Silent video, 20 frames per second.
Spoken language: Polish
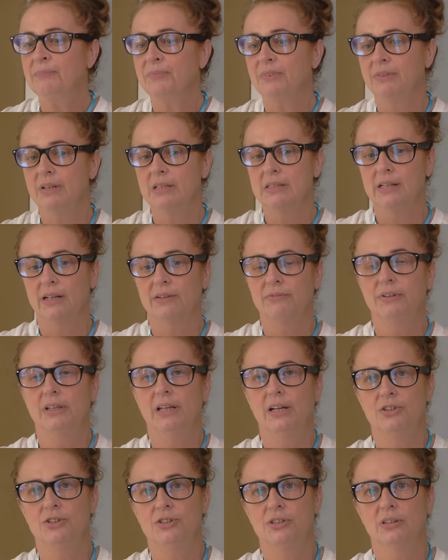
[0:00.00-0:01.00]
więc jak
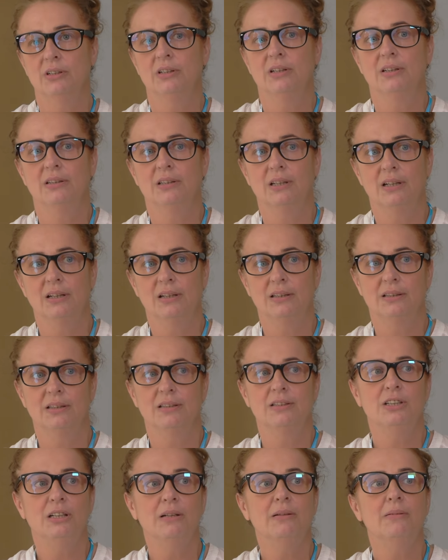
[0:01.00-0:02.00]
widać te,
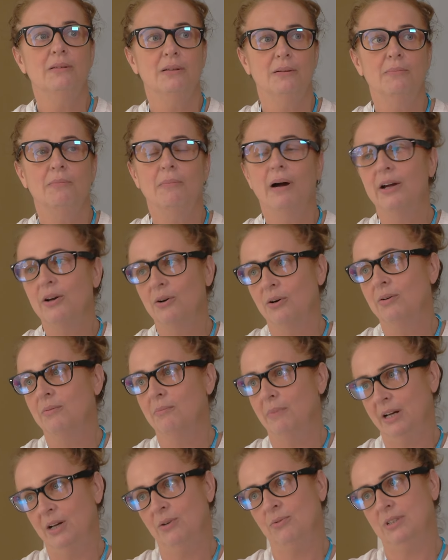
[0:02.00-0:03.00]
te dni mają,
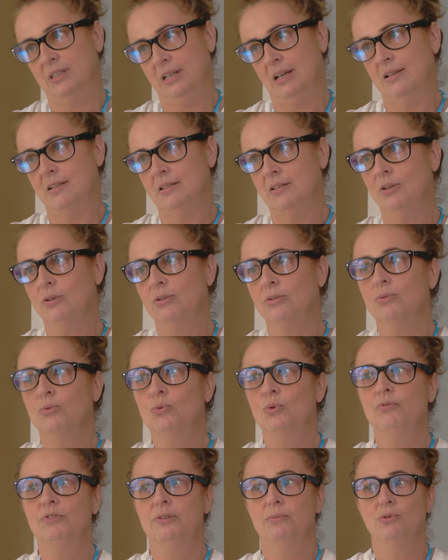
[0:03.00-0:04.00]
mają sens. No,
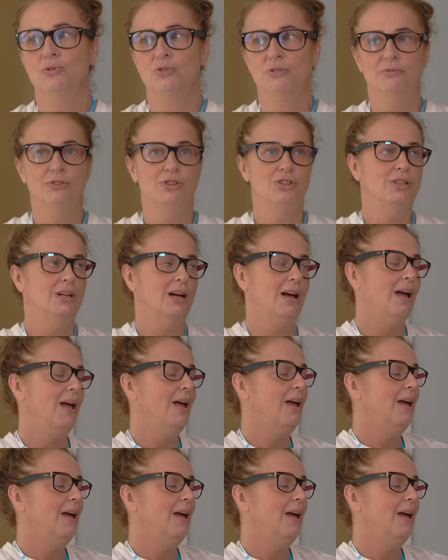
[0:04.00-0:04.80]
głównym oczywiście